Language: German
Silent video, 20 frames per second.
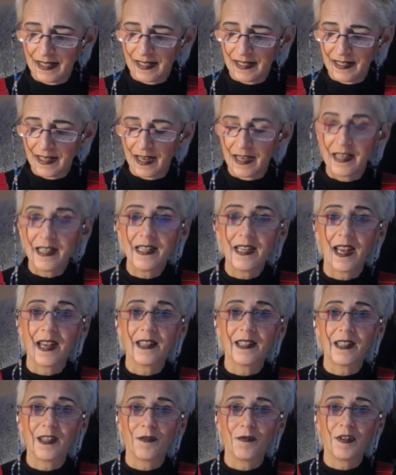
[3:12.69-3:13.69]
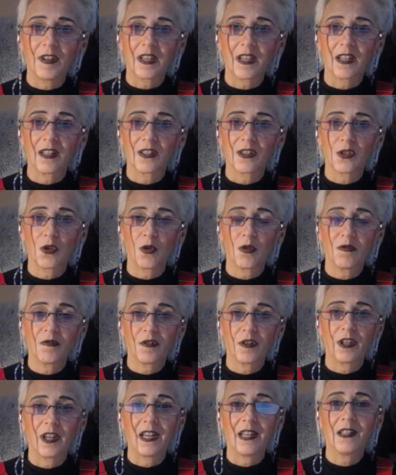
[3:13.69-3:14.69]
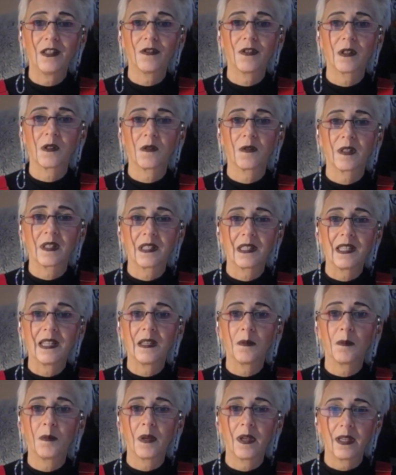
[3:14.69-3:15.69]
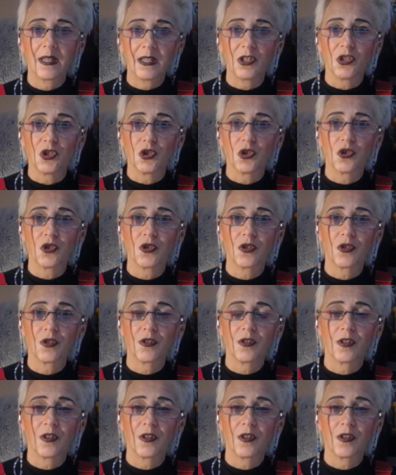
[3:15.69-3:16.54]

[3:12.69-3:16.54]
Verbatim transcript: in der Identifikation von etwas, was nicht mehr ist.